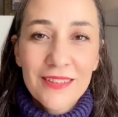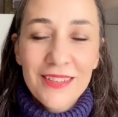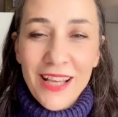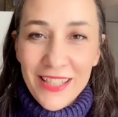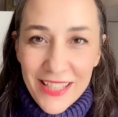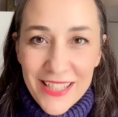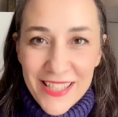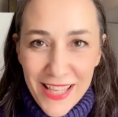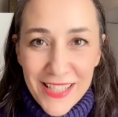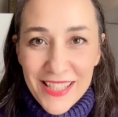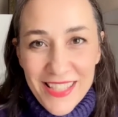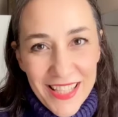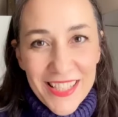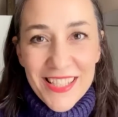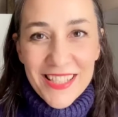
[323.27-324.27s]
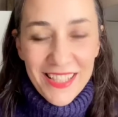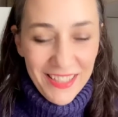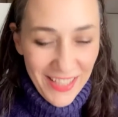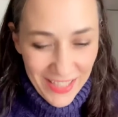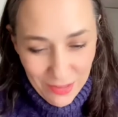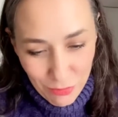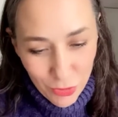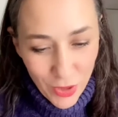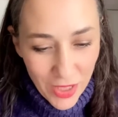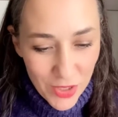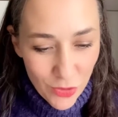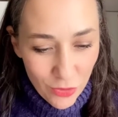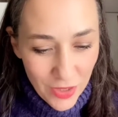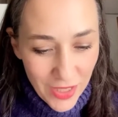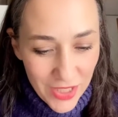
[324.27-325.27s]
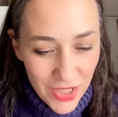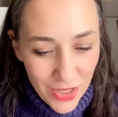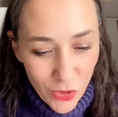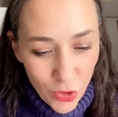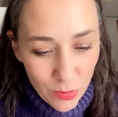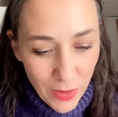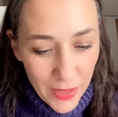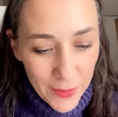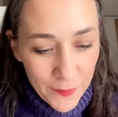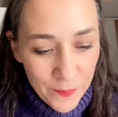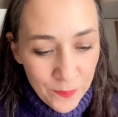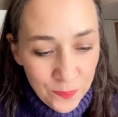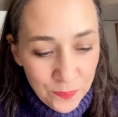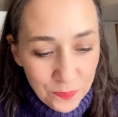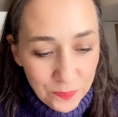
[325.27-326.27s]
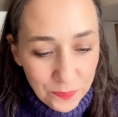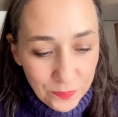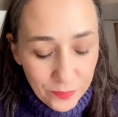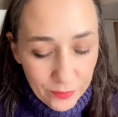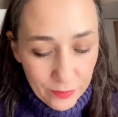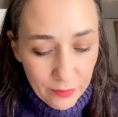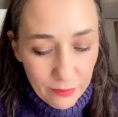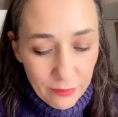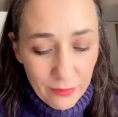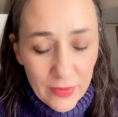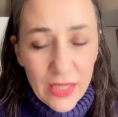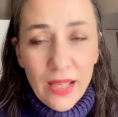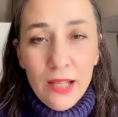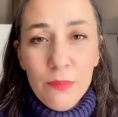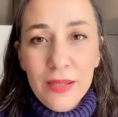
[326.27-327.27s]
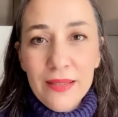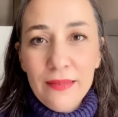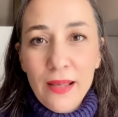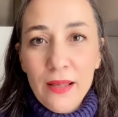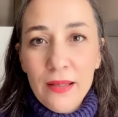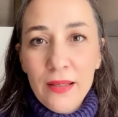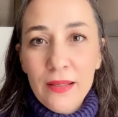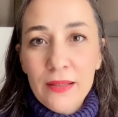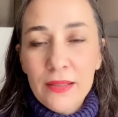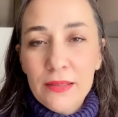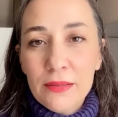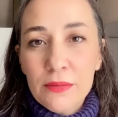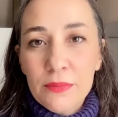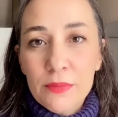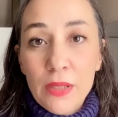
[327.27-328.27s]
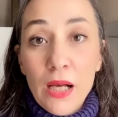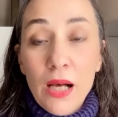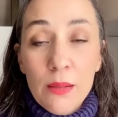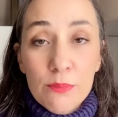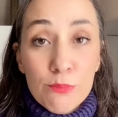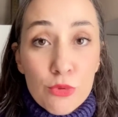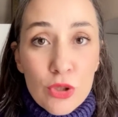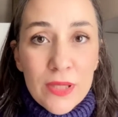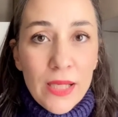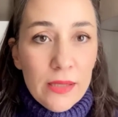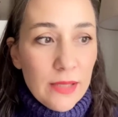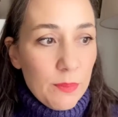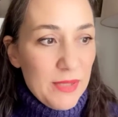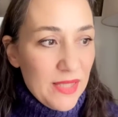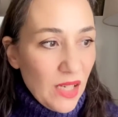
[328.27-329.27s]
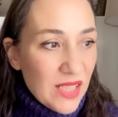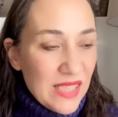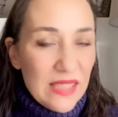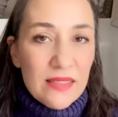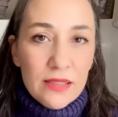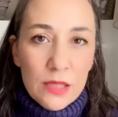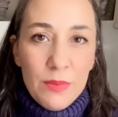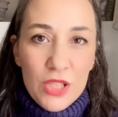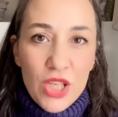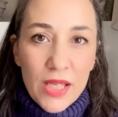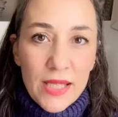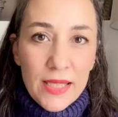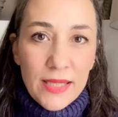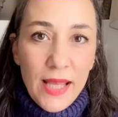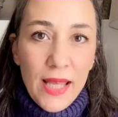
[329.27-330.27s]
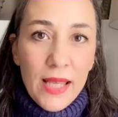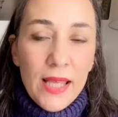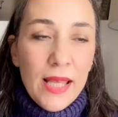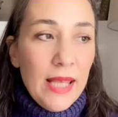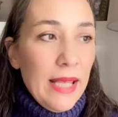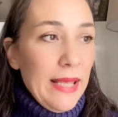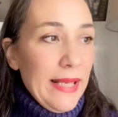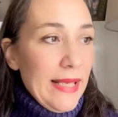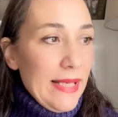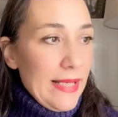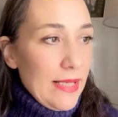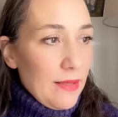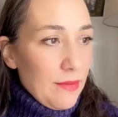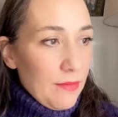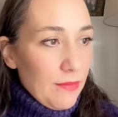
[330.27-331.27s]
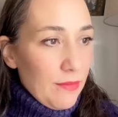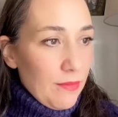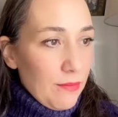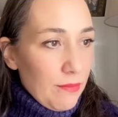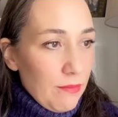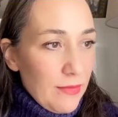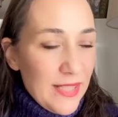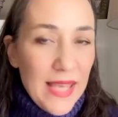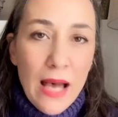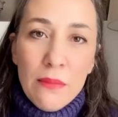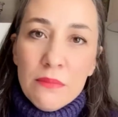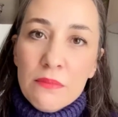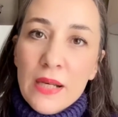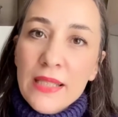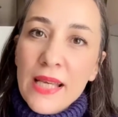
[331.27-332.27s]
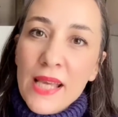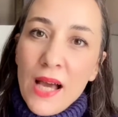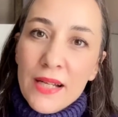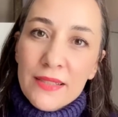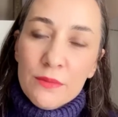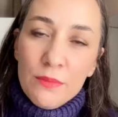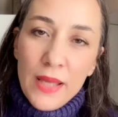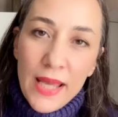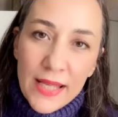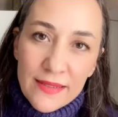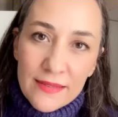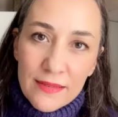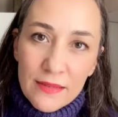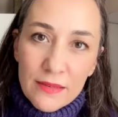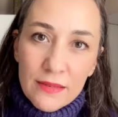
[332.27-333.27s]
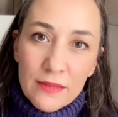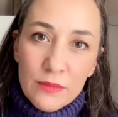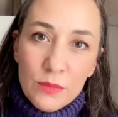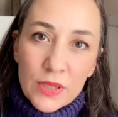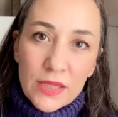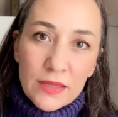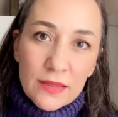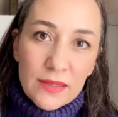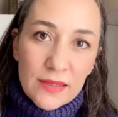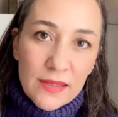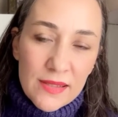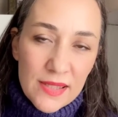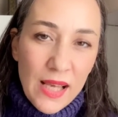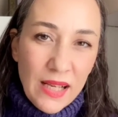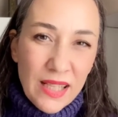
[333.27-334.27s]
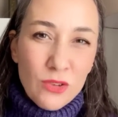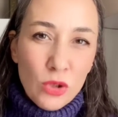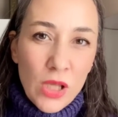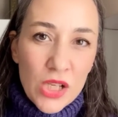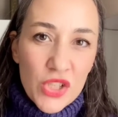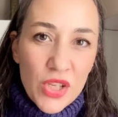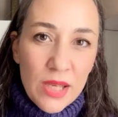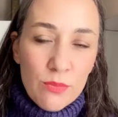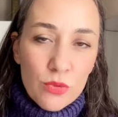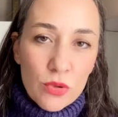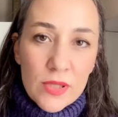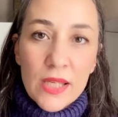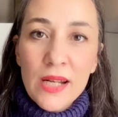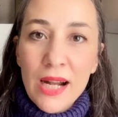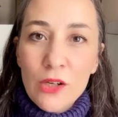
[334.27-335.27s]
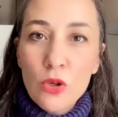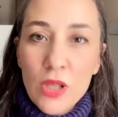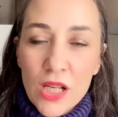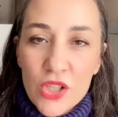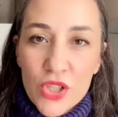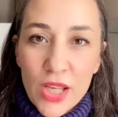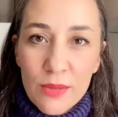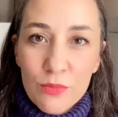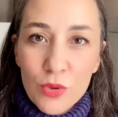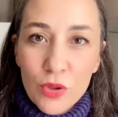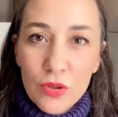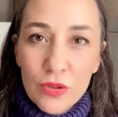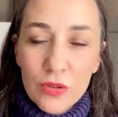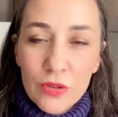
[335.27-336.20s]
Yani insan insanız ya yani bunlar son derece normal. Elbette e, ha, burada tabii takıntılı bir şekilde sen bana yardım et. Bakın sakat olan şey bu, zararlı olan şey bu.